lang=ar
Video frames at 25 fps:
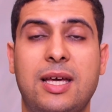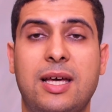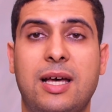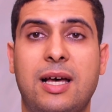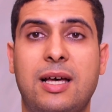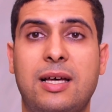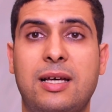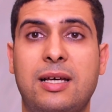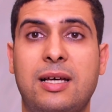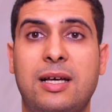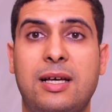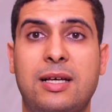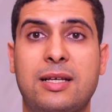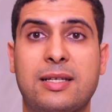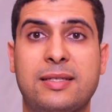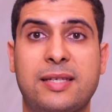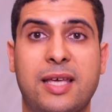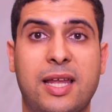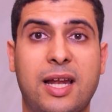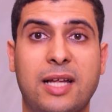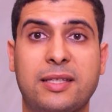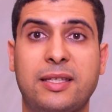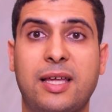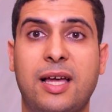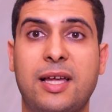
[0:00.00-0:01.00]
آه،
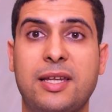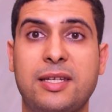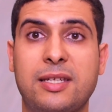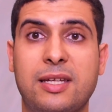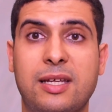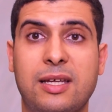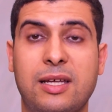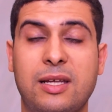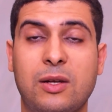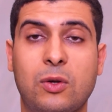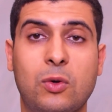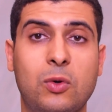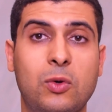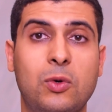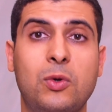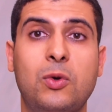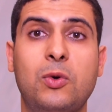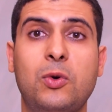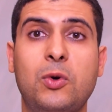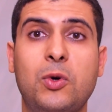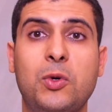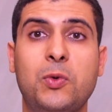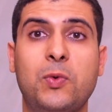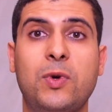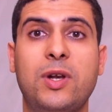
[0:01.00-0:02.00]
سرطان
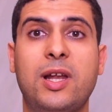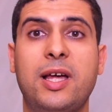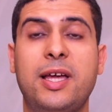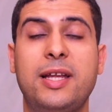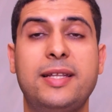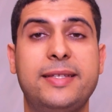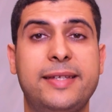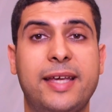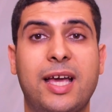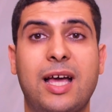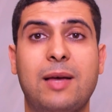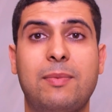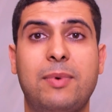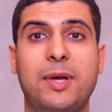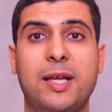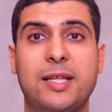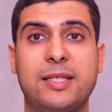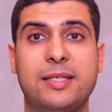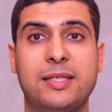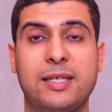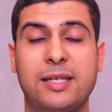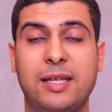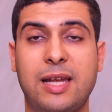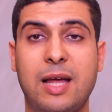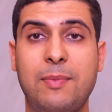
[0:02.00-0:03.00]
القولون ولا
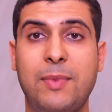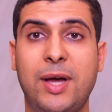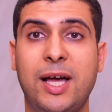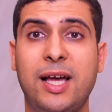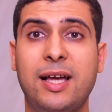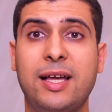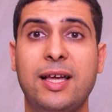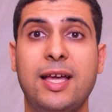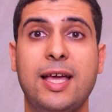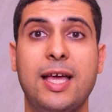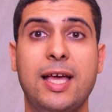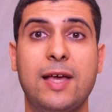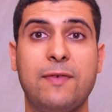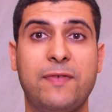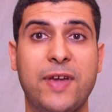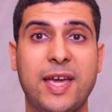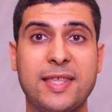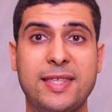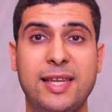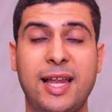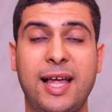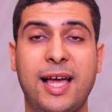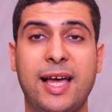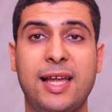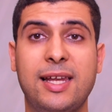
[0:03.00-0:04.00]
التهابات الامعاء في
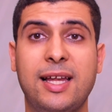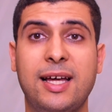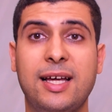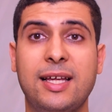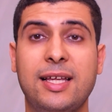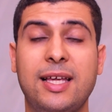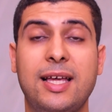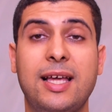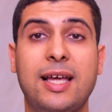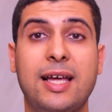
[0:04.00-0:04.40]
هذه الحاله